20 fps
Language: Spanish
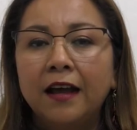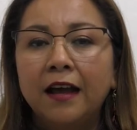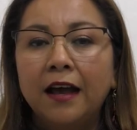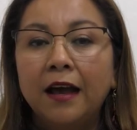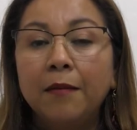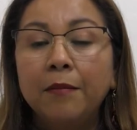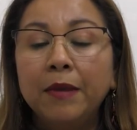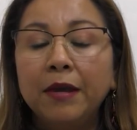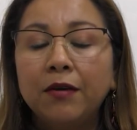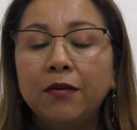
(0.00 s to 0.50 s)

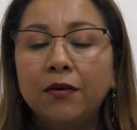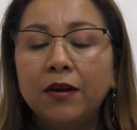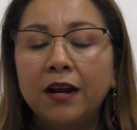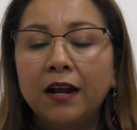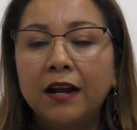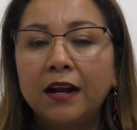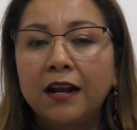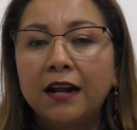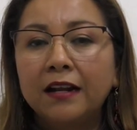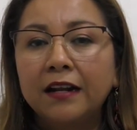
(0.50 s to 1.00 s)
a
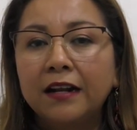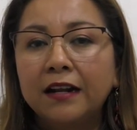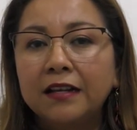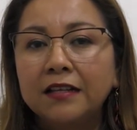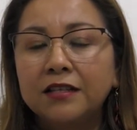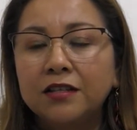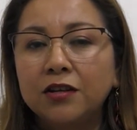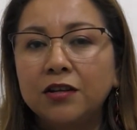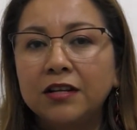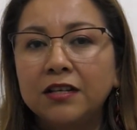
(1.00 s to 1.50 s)
mejorar las
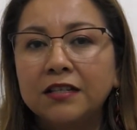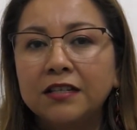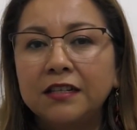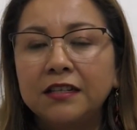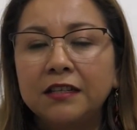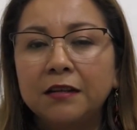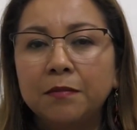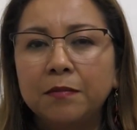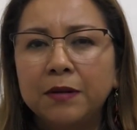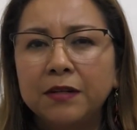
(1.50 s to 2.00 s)
relaciones
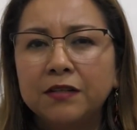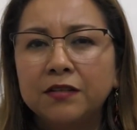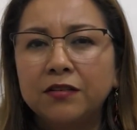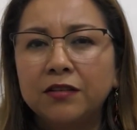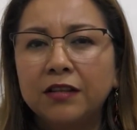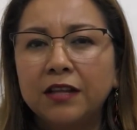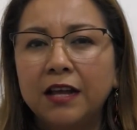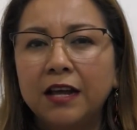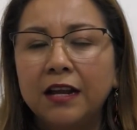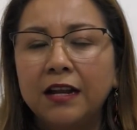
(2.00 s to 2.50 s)

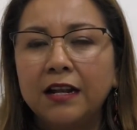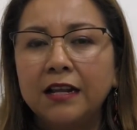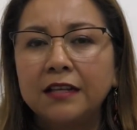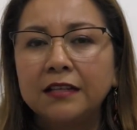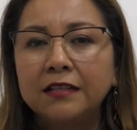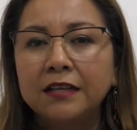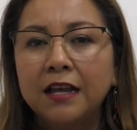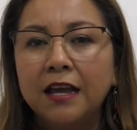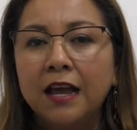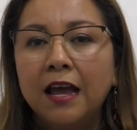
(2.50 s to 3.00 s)

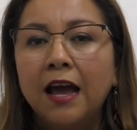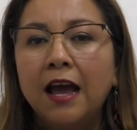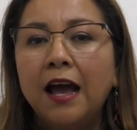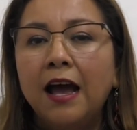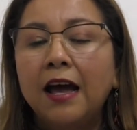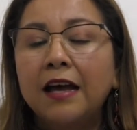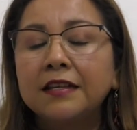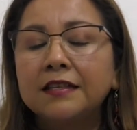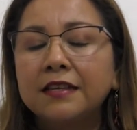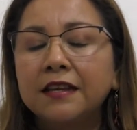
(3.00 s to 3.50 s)
interpersonales,
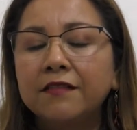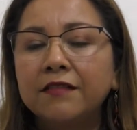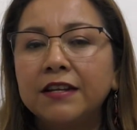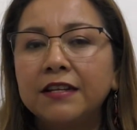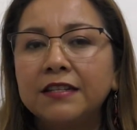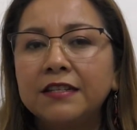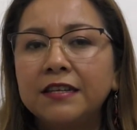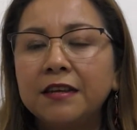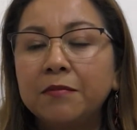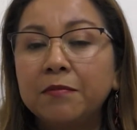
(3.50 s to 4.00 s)
a
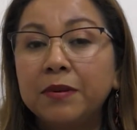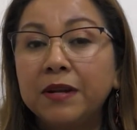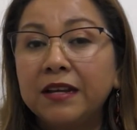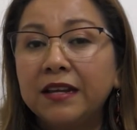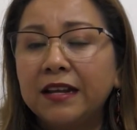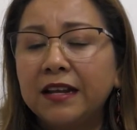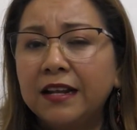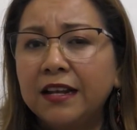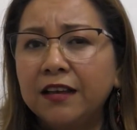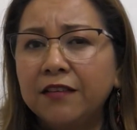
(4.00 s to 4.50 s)
saber siempre
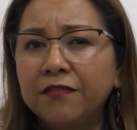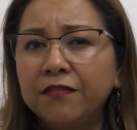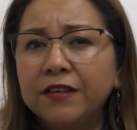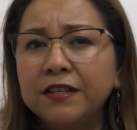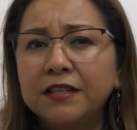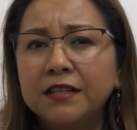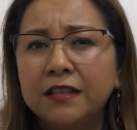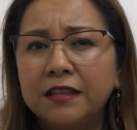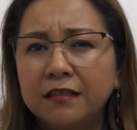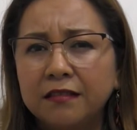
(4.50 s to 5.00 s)
que el
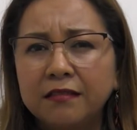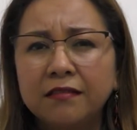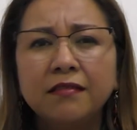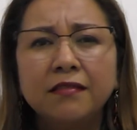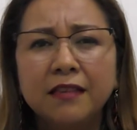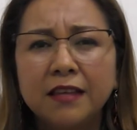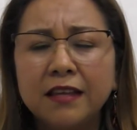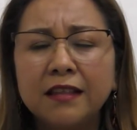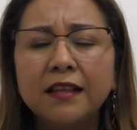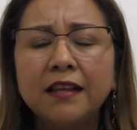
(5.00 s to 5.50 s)
jefe
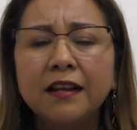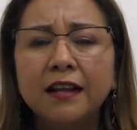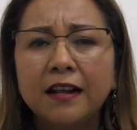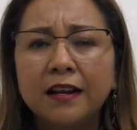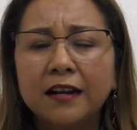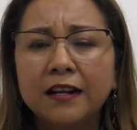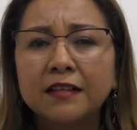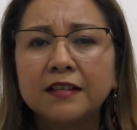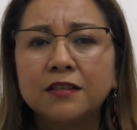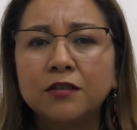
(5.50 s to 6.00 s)
tiene la
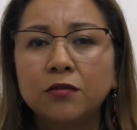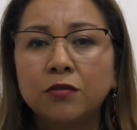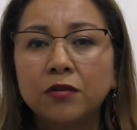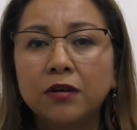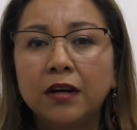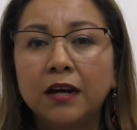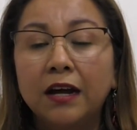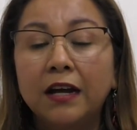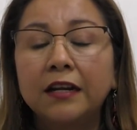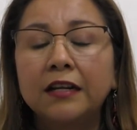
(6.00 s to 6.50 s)

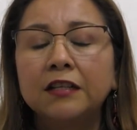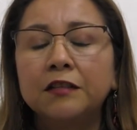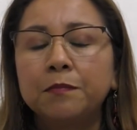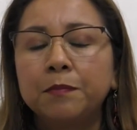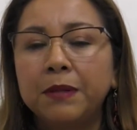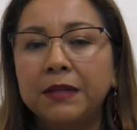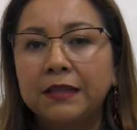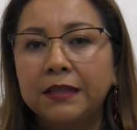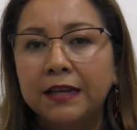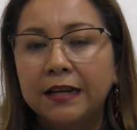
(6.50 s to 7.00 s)
razón, a
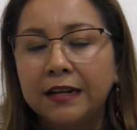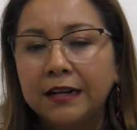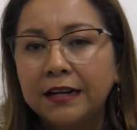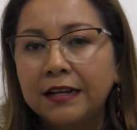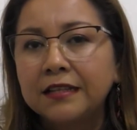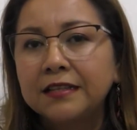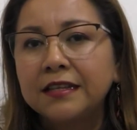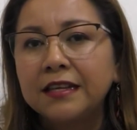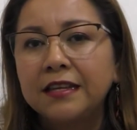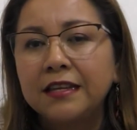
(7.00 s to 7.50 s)
respetar
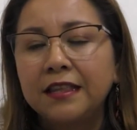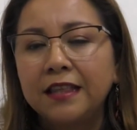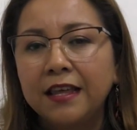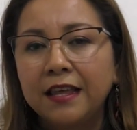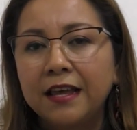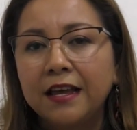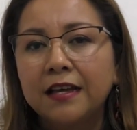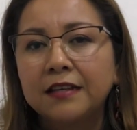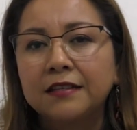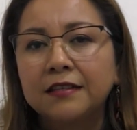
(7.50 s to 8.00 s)
las
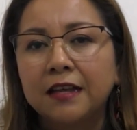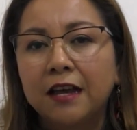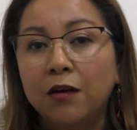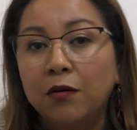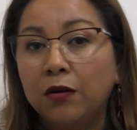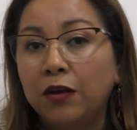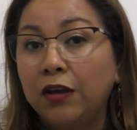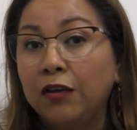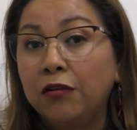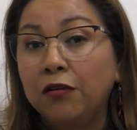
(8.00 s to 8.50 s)
ideas,
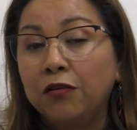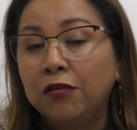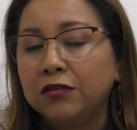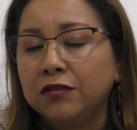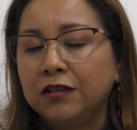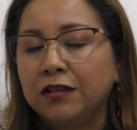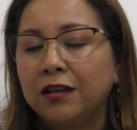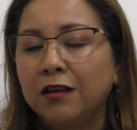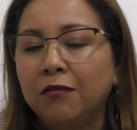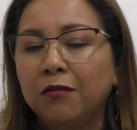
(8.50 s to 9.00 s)
aunque yo no
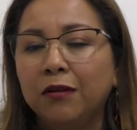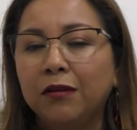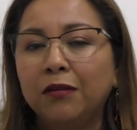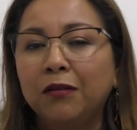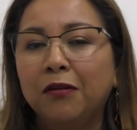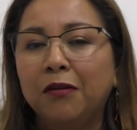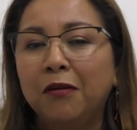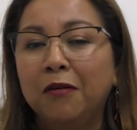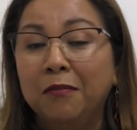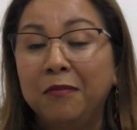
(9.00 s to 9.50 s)
esté de
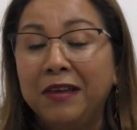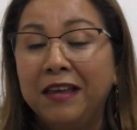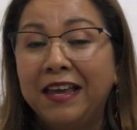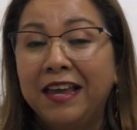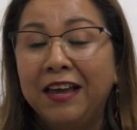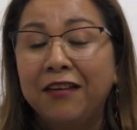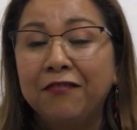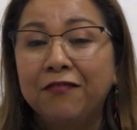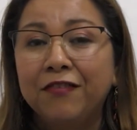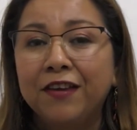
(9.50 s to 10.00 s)
acuerdo con mi
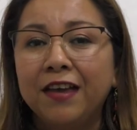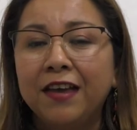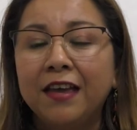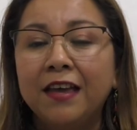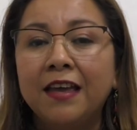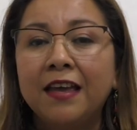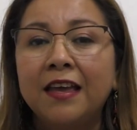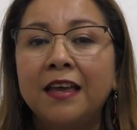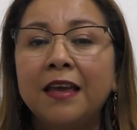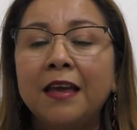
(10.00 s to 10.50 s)
jefe,
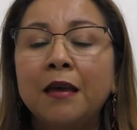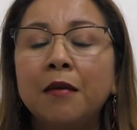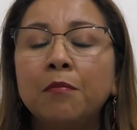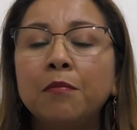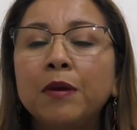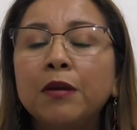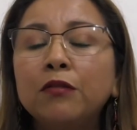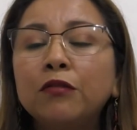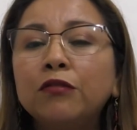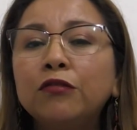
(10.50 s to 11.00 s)

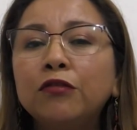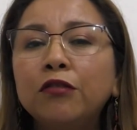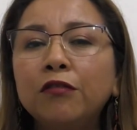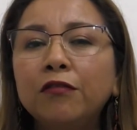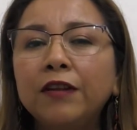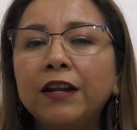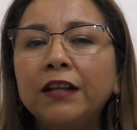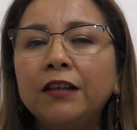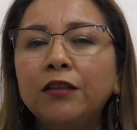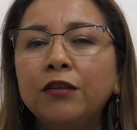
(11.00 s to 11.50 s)
pero
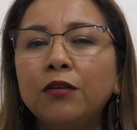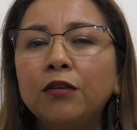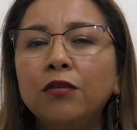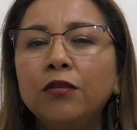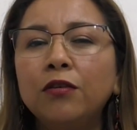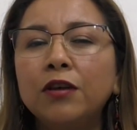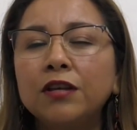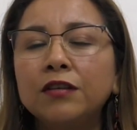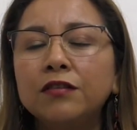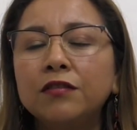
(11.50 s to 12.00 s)
sobre
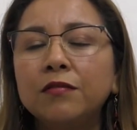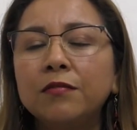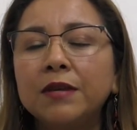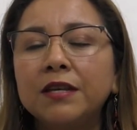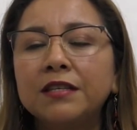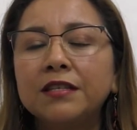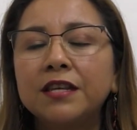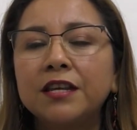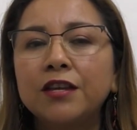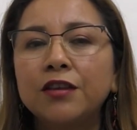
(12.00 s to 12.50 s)
todo eso me
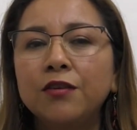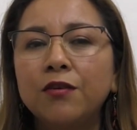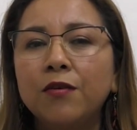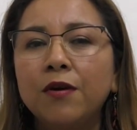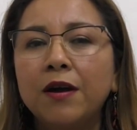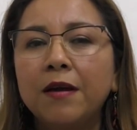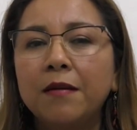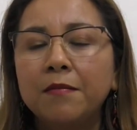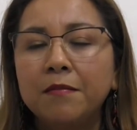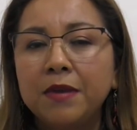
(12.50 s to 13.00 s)

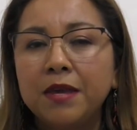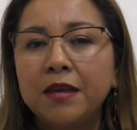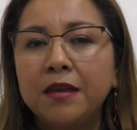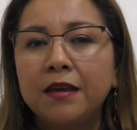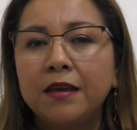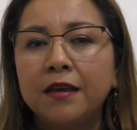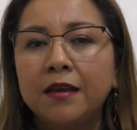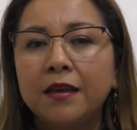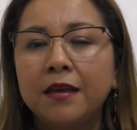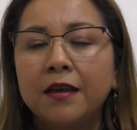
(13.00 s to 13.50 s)
enseñó a
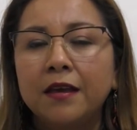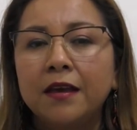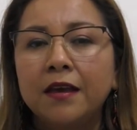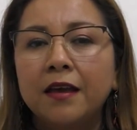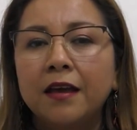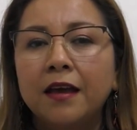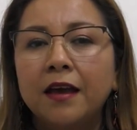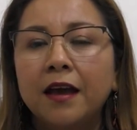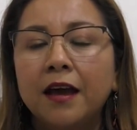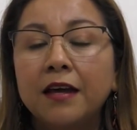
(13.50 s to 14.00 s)
mí
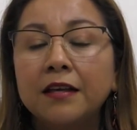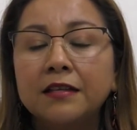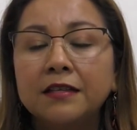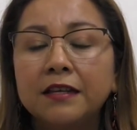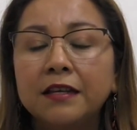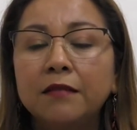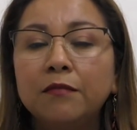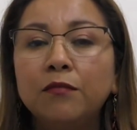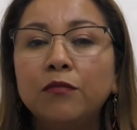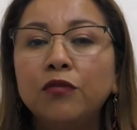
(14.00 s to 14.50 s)
a
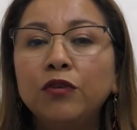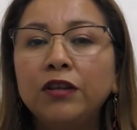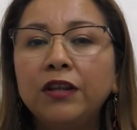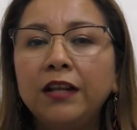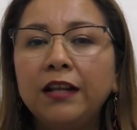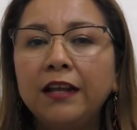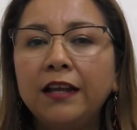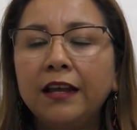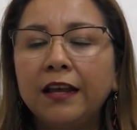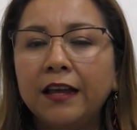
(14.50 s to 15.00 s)
ser muy
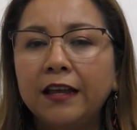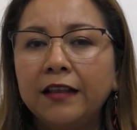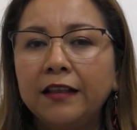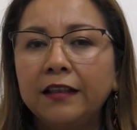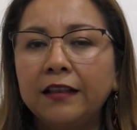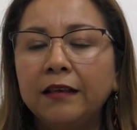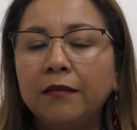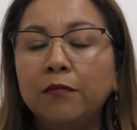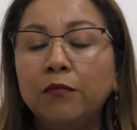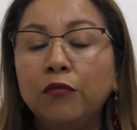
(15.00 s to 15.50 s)

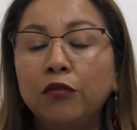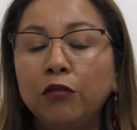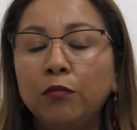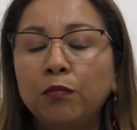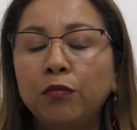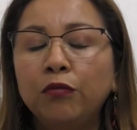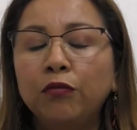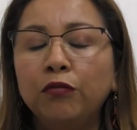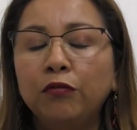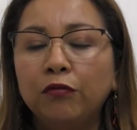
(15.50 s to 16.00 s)
diligente, muy
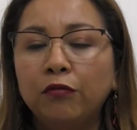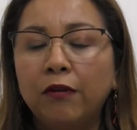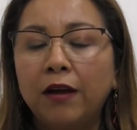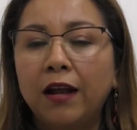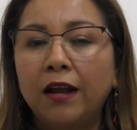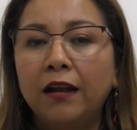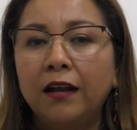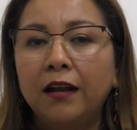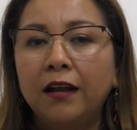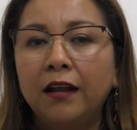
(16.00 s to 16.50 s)

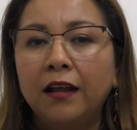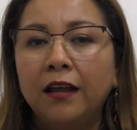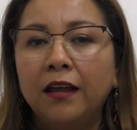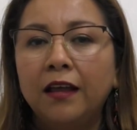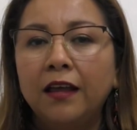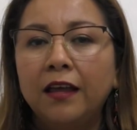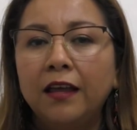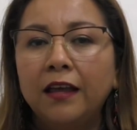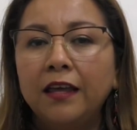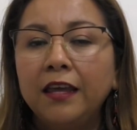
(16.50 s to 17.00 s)
puntual,
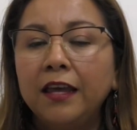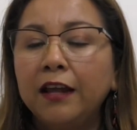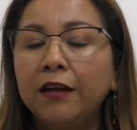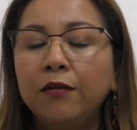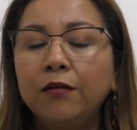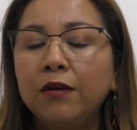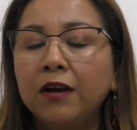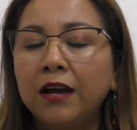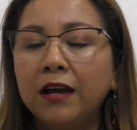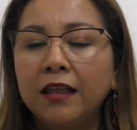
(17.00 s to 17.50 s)
y a
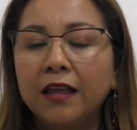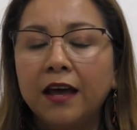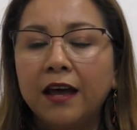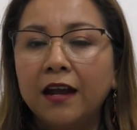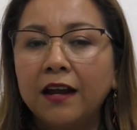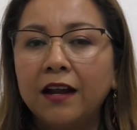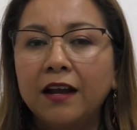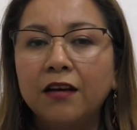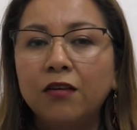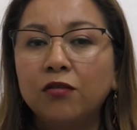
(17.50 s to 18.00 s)
nunca
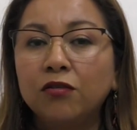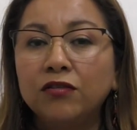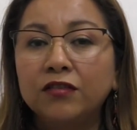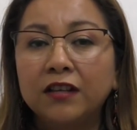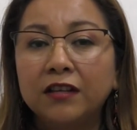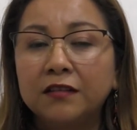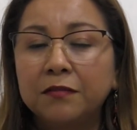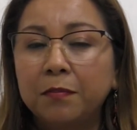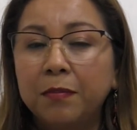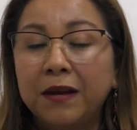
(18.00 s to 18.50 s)
dejar las
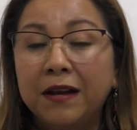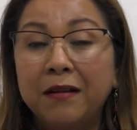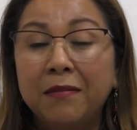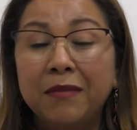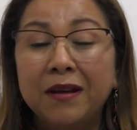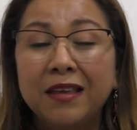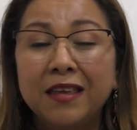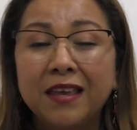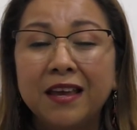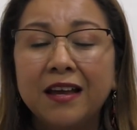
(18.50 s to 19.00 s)
cosas para
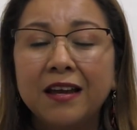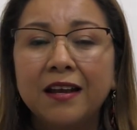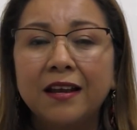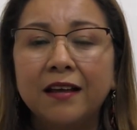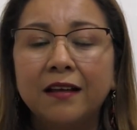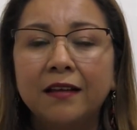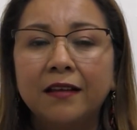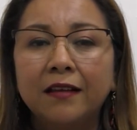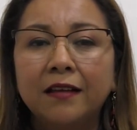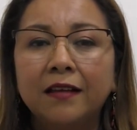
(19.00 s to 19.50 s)

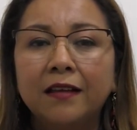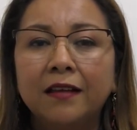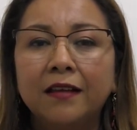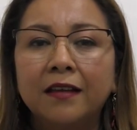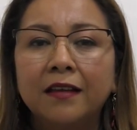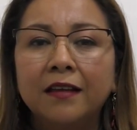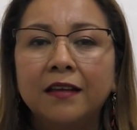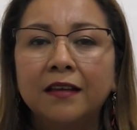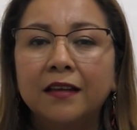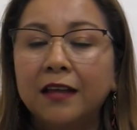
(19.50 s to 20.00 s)
mañana,
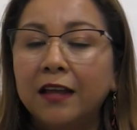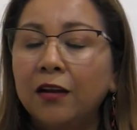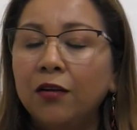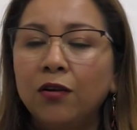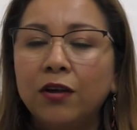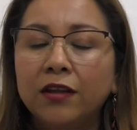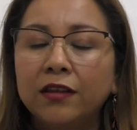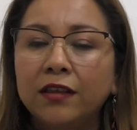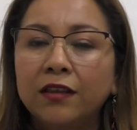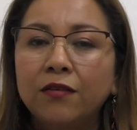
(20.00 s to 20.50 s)
que
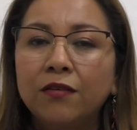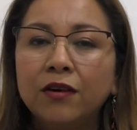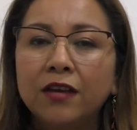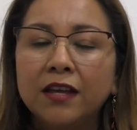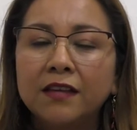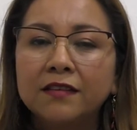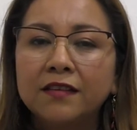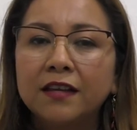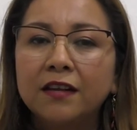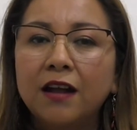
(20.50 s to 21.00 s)
lo que tengo
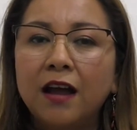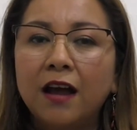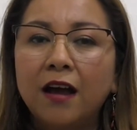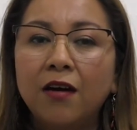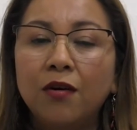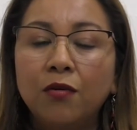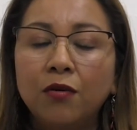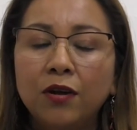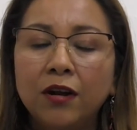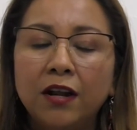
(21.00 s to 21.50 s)
que hacer
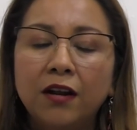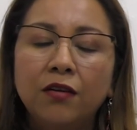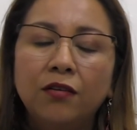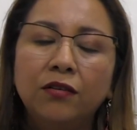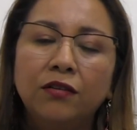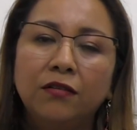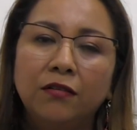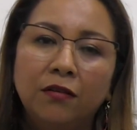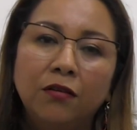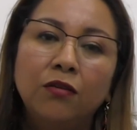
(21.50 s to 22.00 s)
ahora lo,
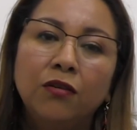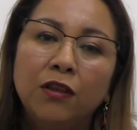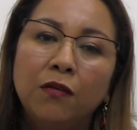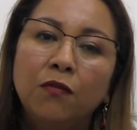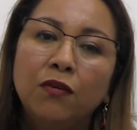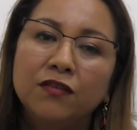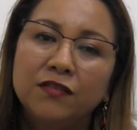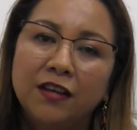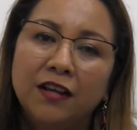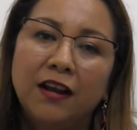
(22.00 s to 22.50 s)
lo
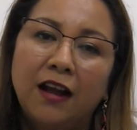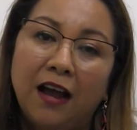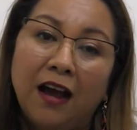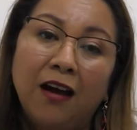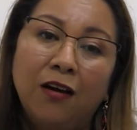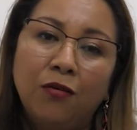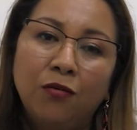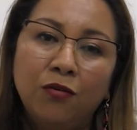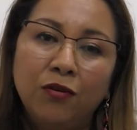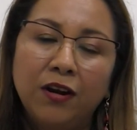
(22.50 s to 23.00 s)
debo hacer
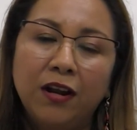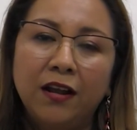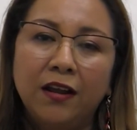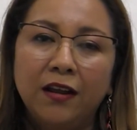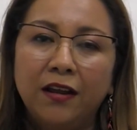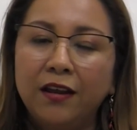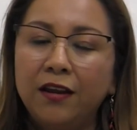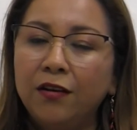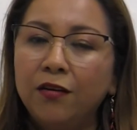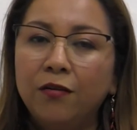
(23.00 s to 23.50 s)
ahora
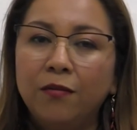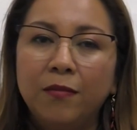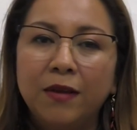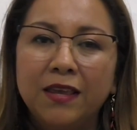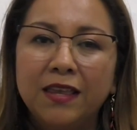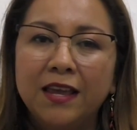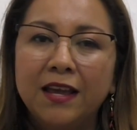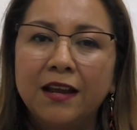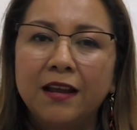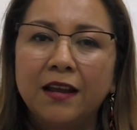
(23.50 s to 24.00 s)
y no
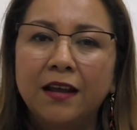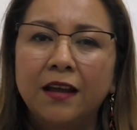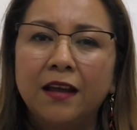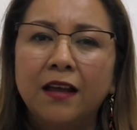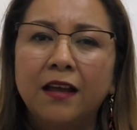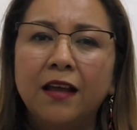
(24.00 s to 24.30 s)
mañana.